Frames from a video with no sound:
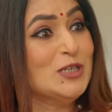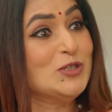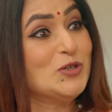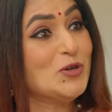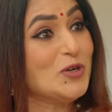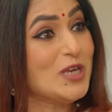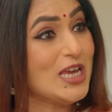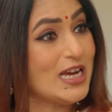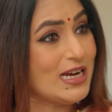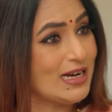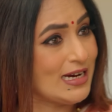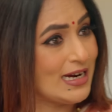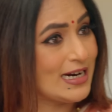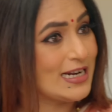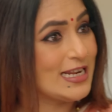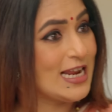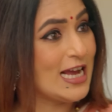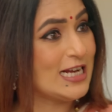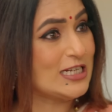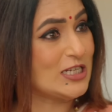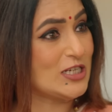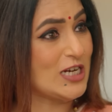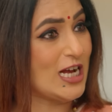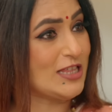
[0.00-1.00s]
जो ये
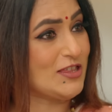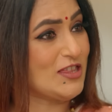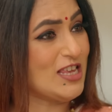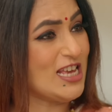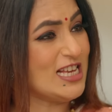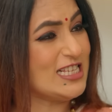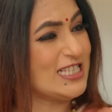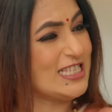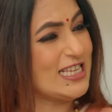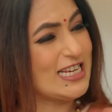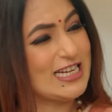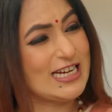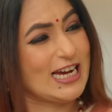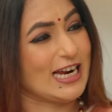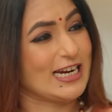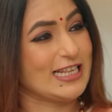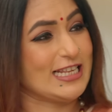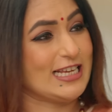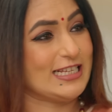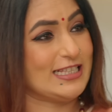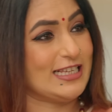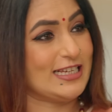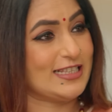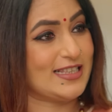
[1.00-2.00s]
करना चाहती इसे
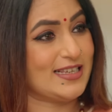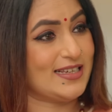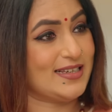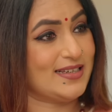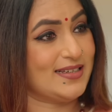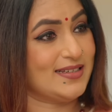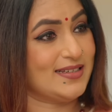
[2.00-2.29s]
करने देते